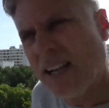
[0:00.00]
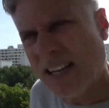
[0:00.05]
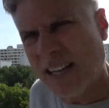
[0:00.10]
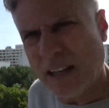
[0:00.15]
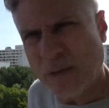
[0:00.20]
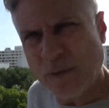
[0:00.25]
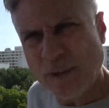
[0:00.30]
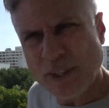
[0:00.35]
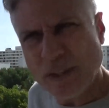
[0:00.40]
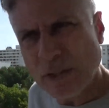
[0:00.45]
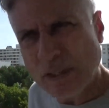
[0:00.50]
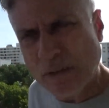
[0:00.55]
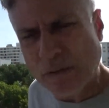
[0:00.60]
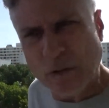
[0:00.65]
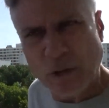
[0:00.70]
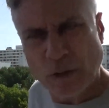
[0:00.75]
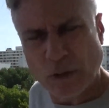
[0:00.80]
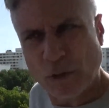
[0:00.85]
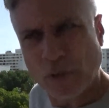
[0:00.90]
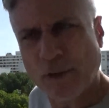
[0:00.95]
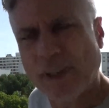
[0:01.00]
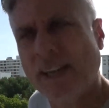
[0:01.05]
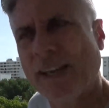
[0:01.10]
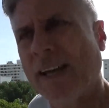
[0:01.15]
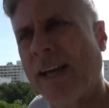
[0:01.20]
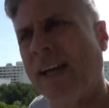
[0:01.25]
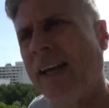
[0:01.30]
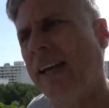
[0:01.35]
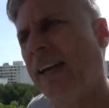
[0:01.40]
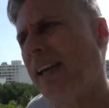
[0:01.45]
la
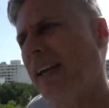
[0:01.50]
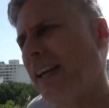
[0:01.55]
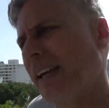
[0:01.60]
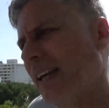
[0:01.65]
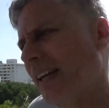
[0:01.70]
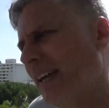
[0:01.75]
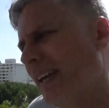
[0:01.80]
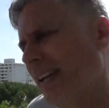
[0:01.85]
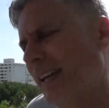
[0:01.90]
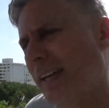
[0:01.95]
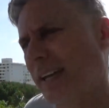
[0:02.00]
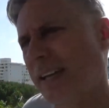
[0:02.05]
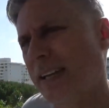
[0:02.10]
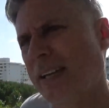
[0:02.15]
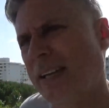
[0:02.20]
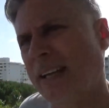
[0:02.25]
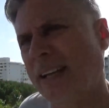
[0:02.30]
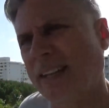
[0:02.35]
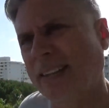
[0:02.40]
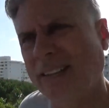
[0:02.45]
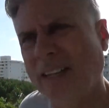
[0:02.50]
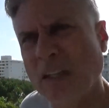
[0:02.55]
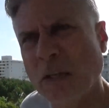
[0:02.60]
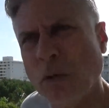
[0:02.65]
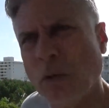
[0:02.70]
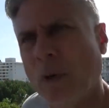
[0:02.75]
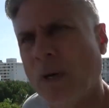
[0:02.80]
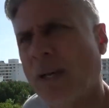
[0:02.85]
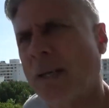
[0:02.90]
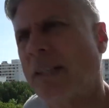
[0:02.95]
filosofía eh, eh, eh,
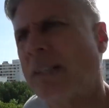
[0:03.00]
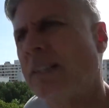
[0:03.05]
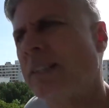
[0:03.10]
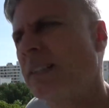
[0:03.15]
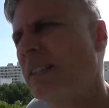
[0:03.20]
antigua,